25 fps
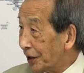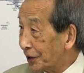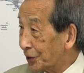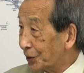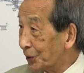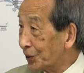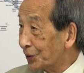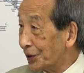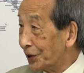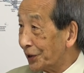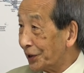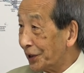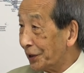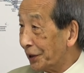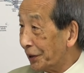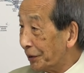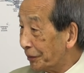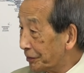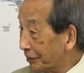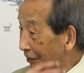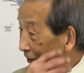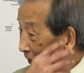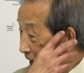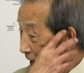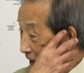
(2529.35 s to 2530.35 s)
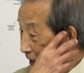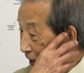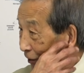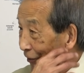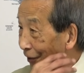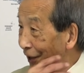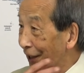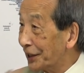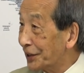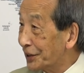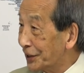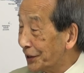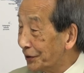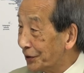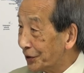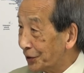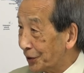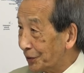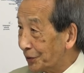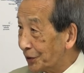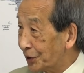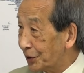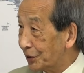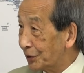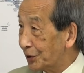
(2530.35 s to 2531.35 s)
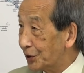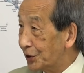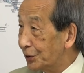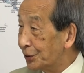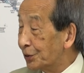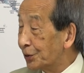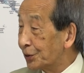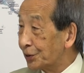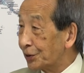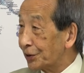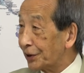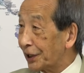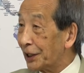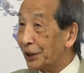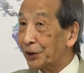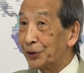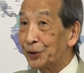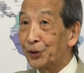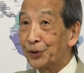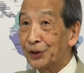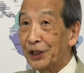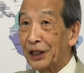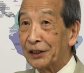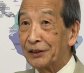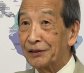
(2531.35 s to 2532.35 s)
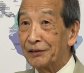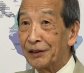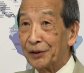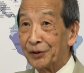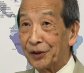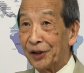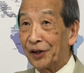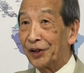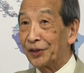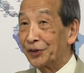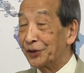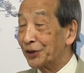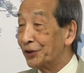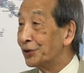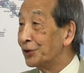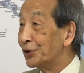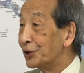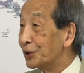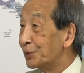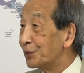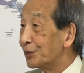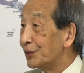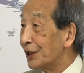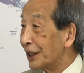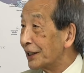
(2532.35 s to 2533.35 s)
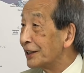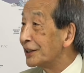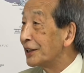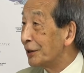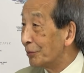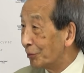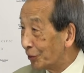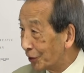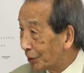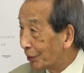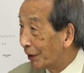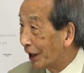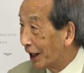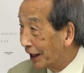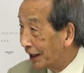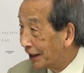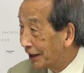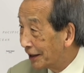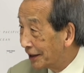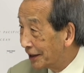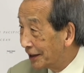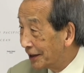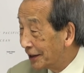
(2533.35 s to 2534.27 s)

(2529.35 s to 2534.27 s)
あそこでね見た笑っちゃうんですよ中国の観光客がダーッとグループが来ても今